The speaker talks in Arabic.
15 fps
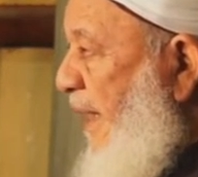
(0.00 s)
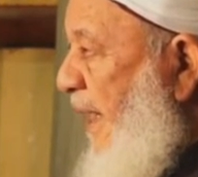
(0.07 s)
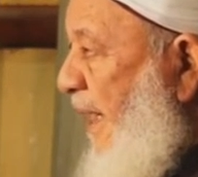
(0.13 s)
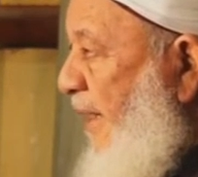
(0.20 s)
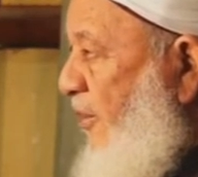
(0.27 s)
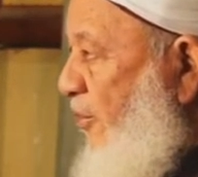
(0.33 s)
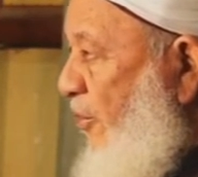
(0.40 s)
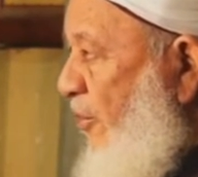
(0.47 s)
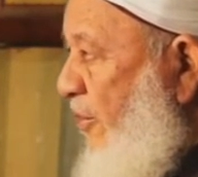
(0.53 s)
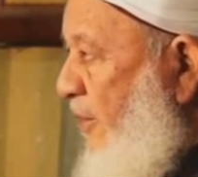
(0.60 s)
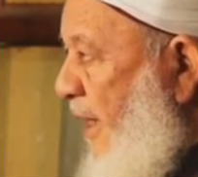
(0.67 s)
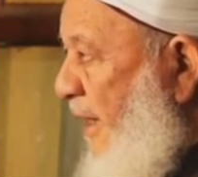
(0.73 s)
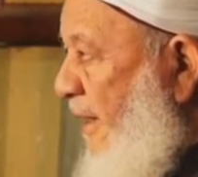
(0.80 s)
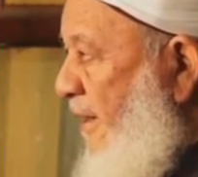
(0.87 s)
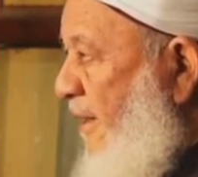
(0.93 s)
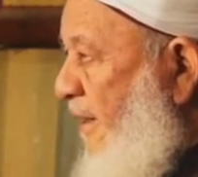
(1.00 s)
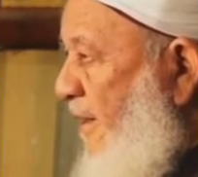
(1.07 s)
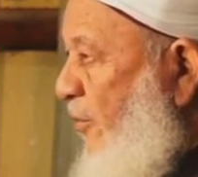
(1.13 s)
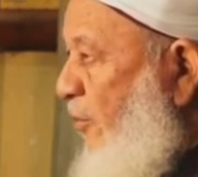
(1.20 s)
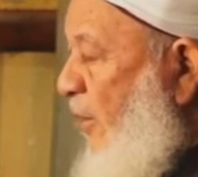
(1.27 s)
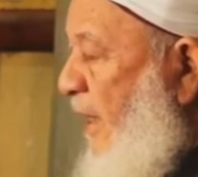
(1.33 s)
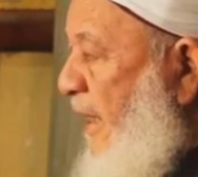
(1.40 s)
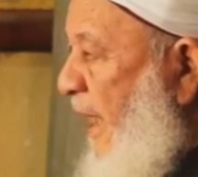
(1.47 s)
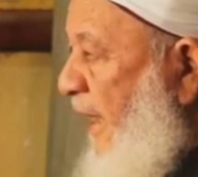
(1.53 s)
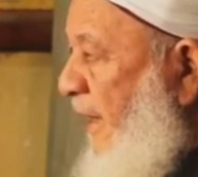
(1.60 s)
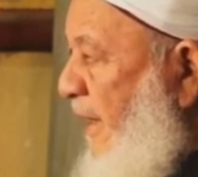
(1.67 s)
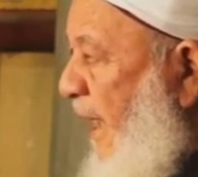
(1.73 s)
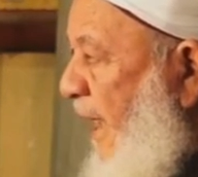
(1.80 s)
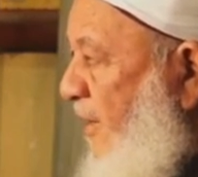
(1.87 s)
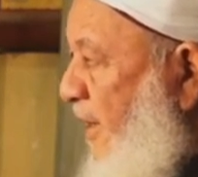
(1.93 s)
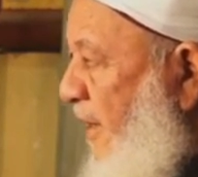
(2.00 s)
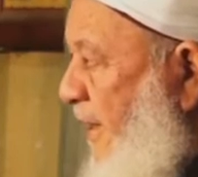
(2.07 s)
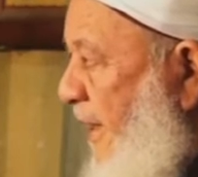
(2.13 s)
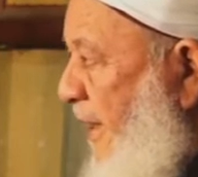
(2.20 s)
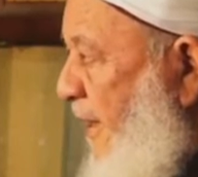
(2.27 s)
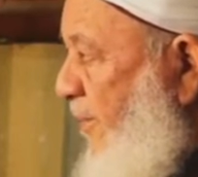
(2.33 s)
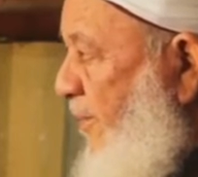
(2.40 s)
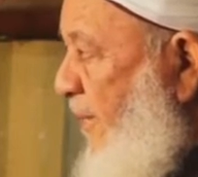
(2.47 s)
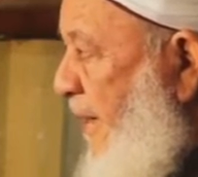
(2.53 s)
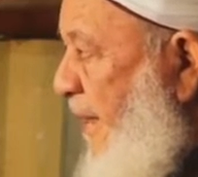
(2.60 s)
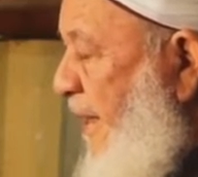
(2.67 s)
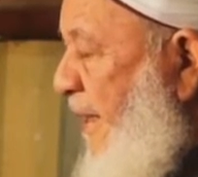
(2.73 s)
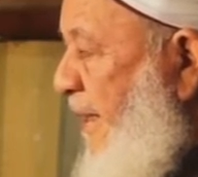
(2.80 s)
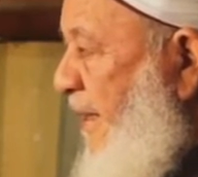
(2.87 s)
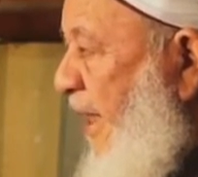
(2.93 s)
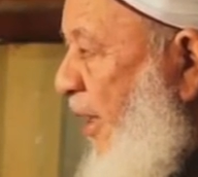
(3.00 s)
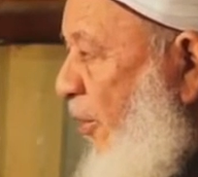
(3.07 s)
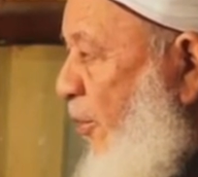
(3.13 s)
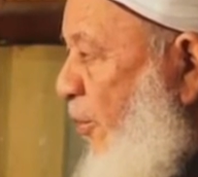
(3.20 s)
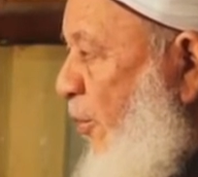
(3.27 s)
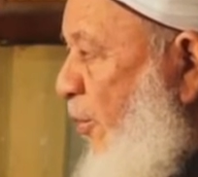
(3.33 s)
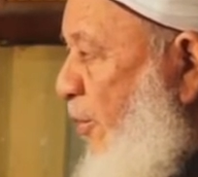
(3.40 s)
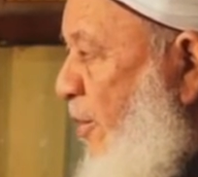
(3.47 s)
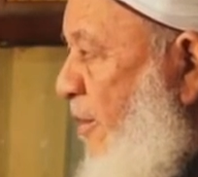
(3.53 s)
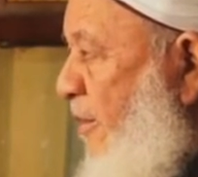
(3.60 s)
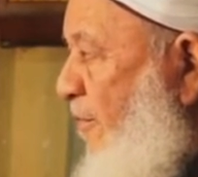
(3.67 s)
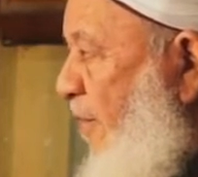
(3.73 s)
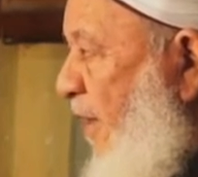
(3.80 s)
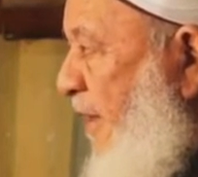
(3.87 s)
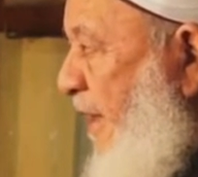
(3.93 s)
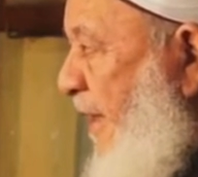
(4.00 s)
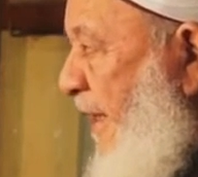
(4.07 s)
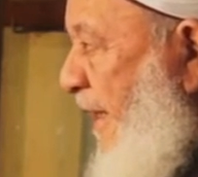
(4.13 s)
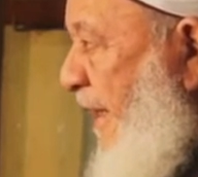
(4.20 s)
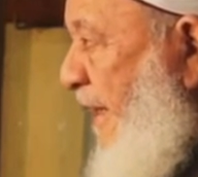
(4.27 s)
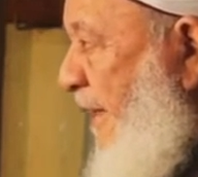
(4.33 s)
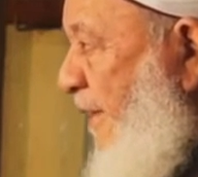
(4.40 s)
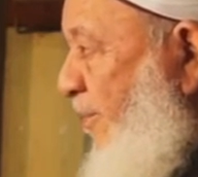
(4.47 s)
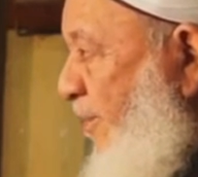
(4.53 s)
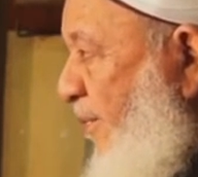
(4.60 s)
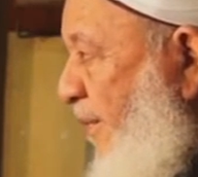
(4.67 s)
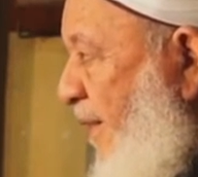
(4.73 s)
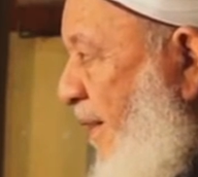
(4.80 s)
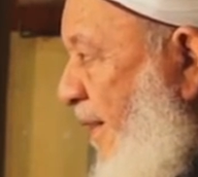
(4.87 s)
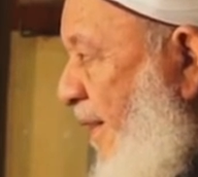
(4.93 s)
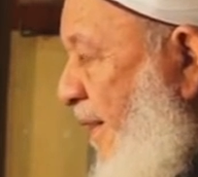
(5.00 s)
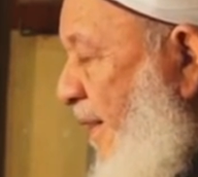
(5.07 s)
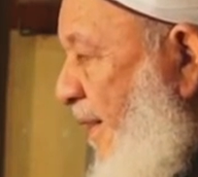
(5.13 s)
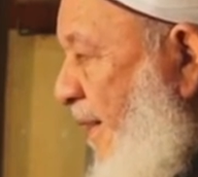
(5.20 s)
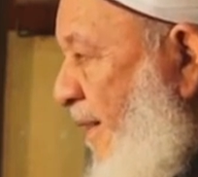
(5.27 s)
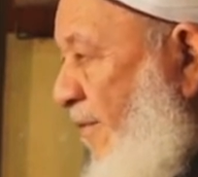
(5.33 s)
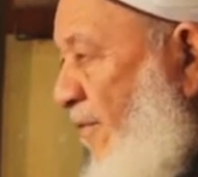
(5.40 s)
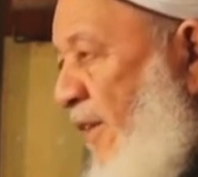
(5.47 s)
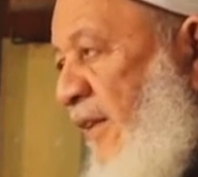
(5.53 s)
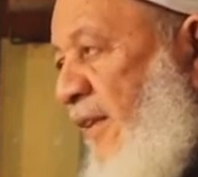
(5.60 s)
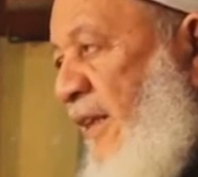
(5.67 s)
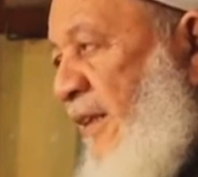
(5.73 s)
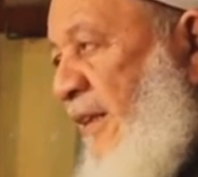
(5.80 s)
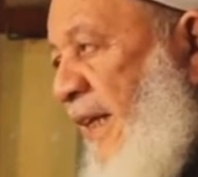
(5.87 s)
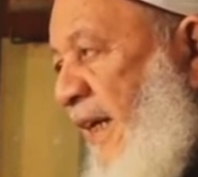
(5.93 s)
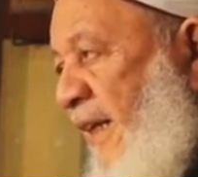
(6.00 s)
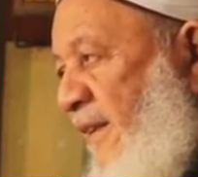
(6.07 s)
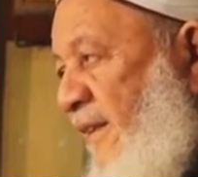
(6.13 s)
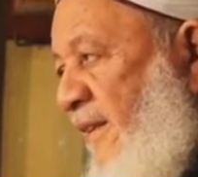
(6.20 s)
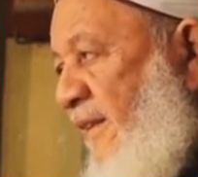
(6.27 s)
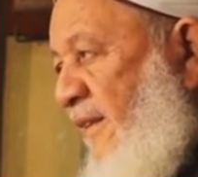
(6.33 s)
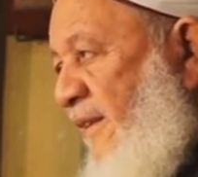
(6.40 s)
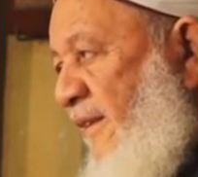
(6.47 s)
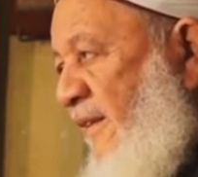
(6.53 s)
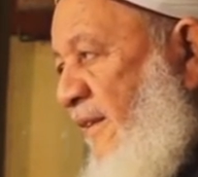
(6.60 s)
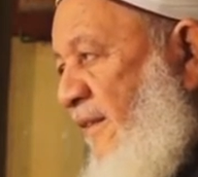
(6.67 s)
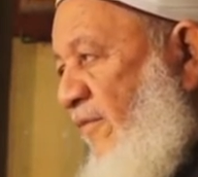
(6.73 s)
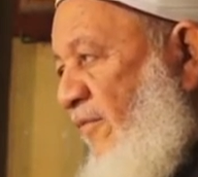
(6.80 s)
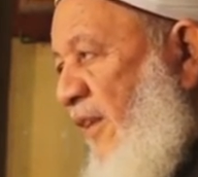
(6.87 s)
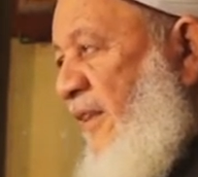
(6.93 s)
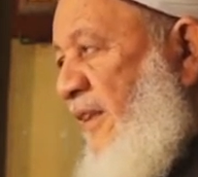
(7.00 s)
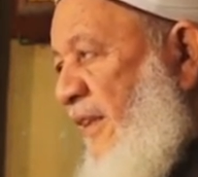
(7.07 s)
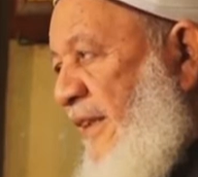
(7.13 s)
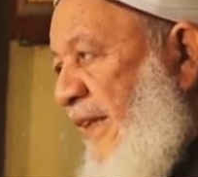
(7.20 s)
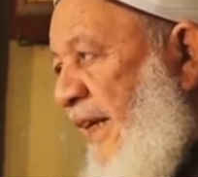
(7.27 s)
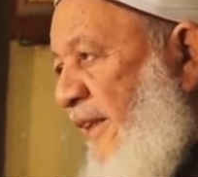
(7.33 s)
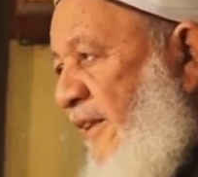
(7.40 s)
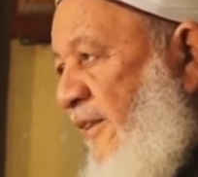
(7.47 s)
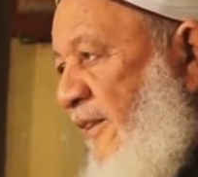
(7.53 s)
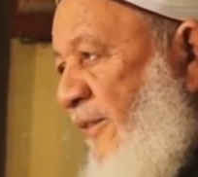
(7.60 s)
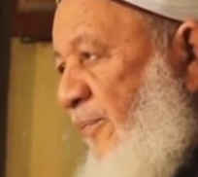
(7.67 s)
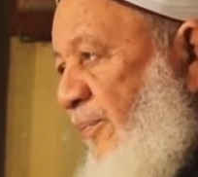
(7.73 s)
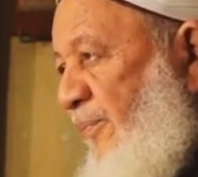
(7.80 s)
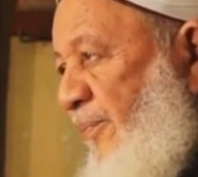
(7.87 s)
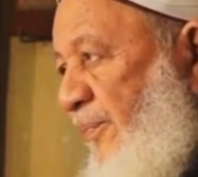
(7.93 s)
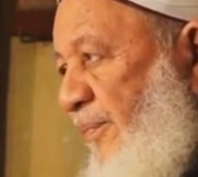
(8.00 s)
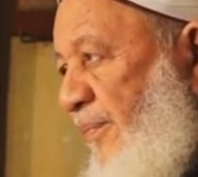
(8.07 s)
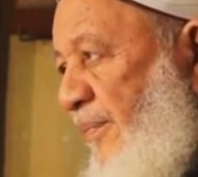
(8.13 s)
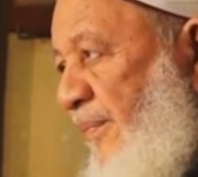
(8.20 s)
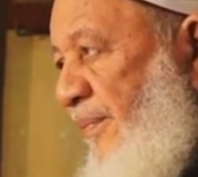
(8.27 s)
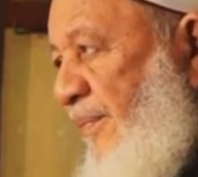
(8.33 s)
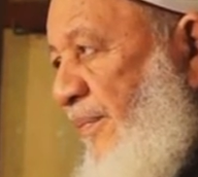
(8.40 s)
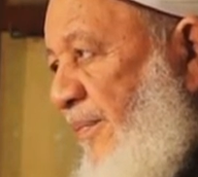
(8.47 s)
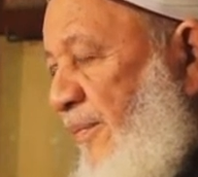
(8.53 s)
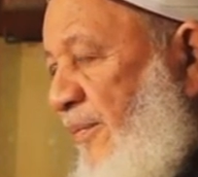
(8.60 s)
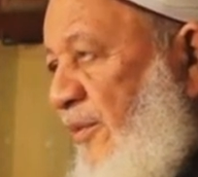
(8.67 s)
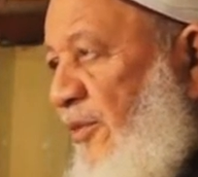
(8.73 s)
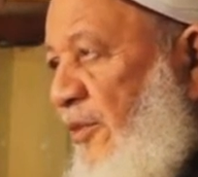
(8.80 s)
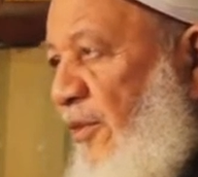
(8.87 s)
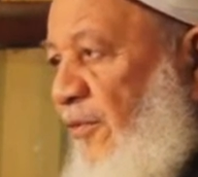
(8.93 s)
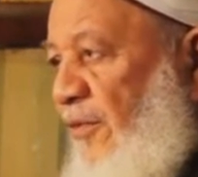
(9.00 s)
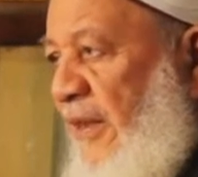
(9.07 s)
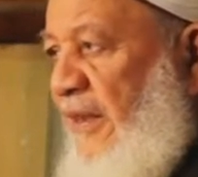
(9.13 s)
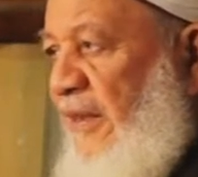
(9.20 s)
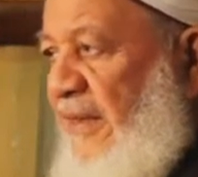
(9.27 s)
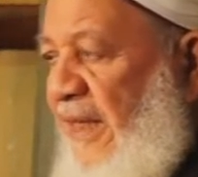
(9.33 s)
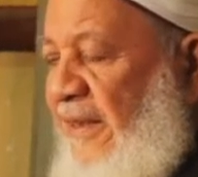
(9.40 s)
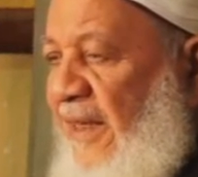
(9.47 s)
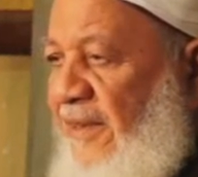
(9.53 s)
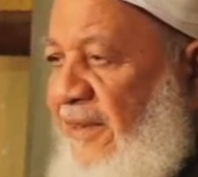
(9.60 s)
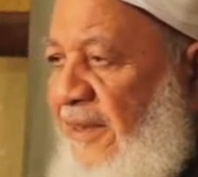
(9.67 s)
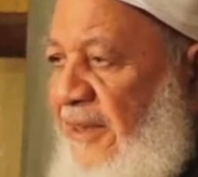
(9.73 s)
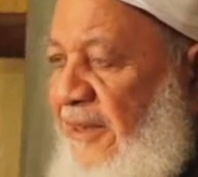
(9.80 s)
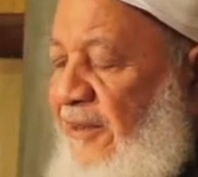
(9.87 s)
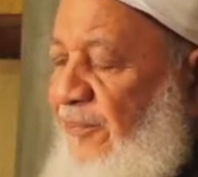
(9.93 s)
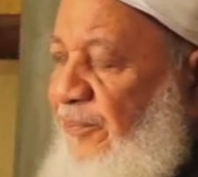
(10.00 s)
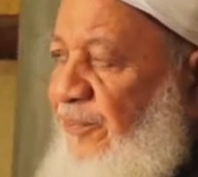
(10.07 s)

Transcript: أن يقتل ويحيا عشان إيه يحوز فضل إيه فضل الجهاد فضل الجهاد شوف فضل الجهاد قد إيه